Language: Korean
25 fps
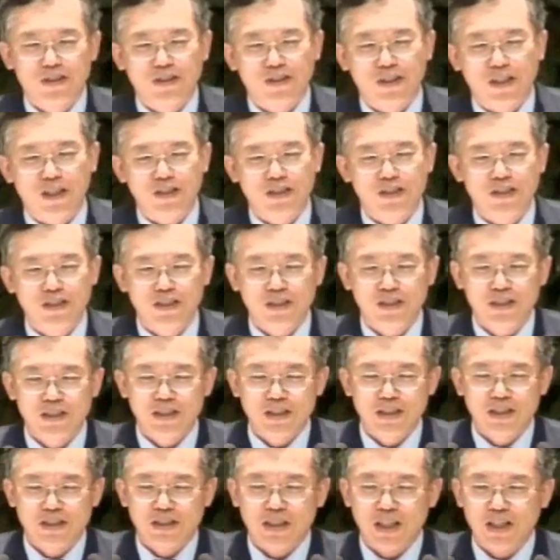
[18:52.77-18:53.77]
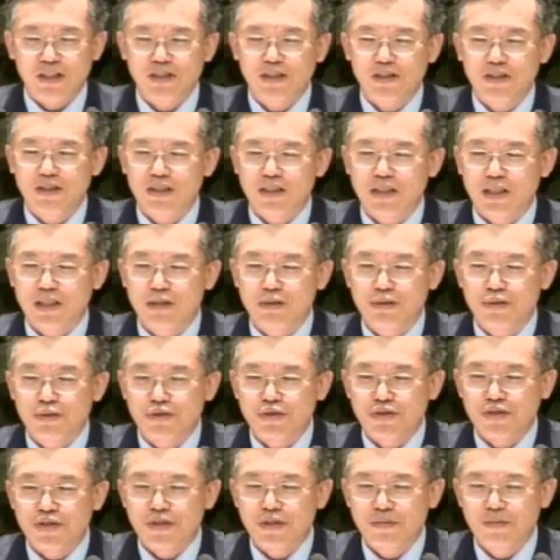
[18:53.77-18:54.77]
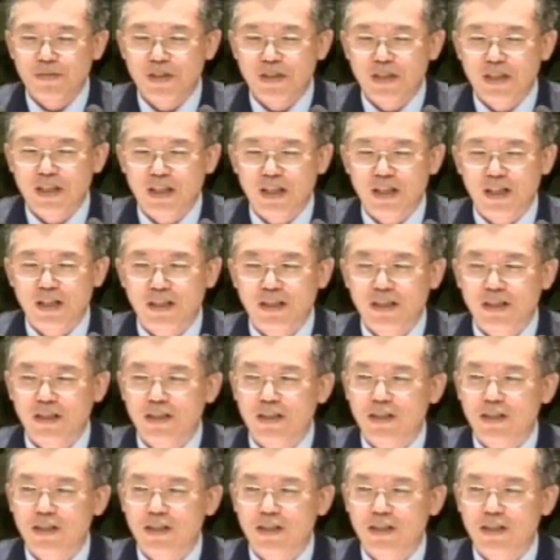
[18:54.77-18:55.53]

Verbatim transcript: 당신이 이 자녀를 키울 수 있습니까?